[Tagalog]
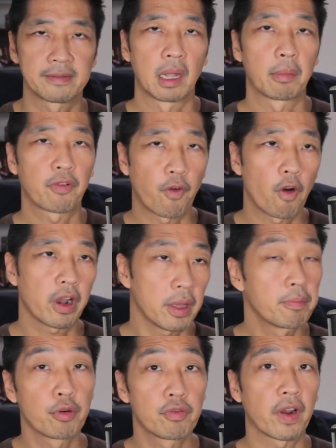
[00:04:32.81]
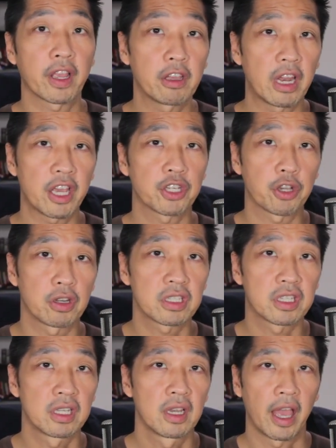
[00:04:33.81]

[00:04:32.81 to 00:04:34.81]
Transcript: Number four, improve regulations